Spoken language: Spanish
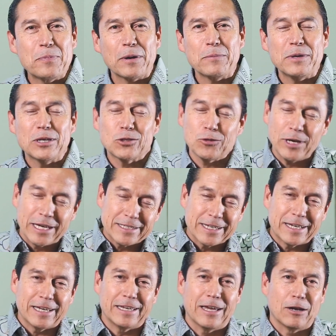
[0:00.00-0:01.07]
permiso, ya
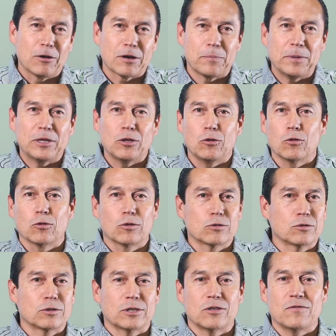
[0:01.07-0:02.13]
sé que ya lo he repetido
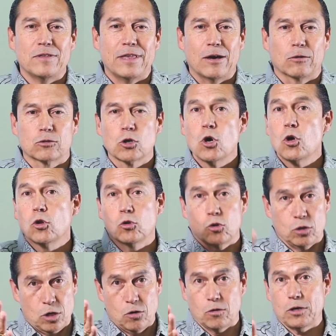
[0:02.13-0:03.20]
dos o tres videos
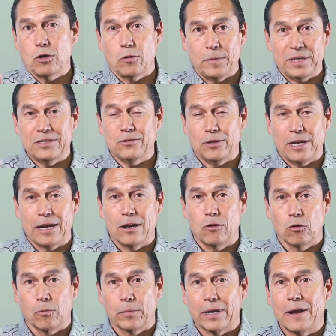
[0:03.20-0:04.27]
donde no quiero mencionar el
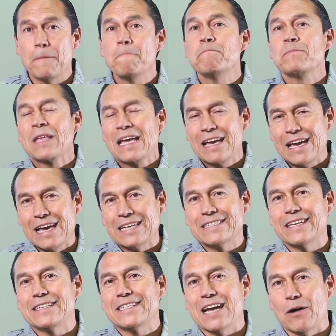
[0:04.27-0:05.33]
nombre.
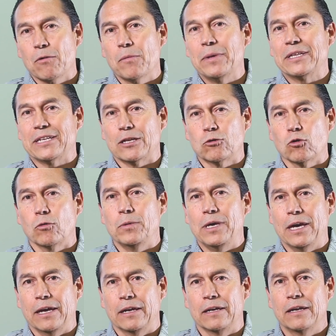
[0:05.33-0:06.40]
Este chavo me trató
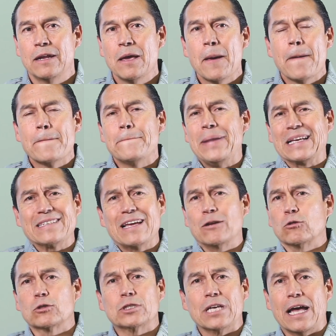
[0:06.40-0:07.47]
bien. Pasan
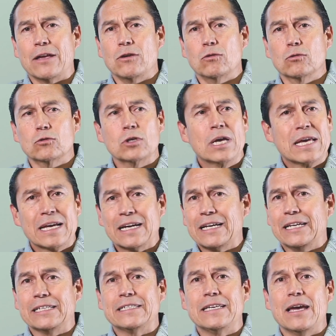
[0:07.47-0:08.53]
los años,
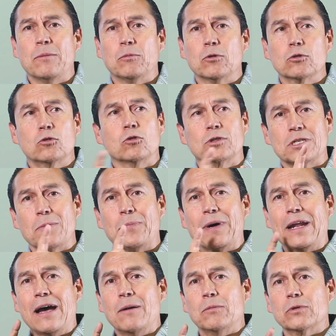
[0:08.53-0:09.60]
crecemos, nos
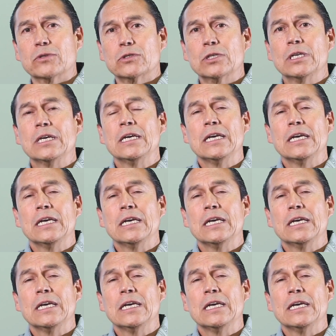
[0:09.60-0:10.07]
separamos